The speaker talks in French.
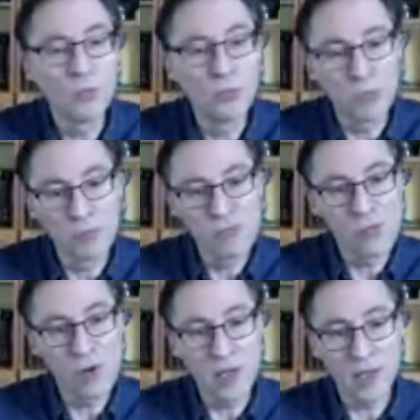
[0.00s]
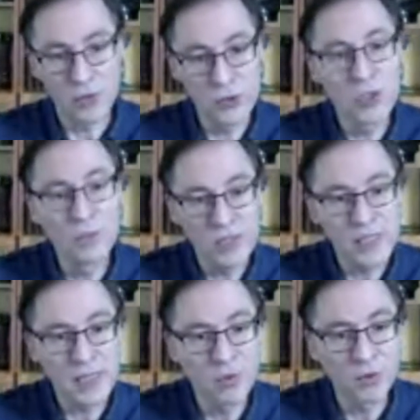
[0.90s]
pour pouvoir justement
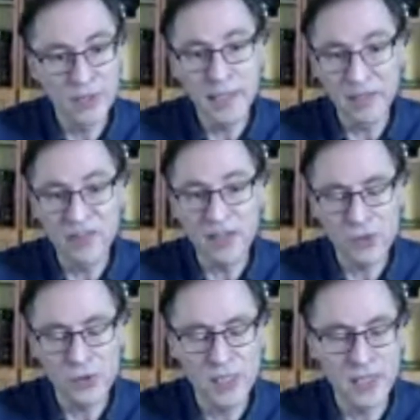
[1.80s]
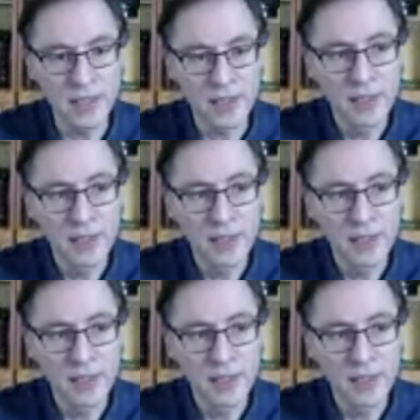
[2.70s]
s'implanter et faire société.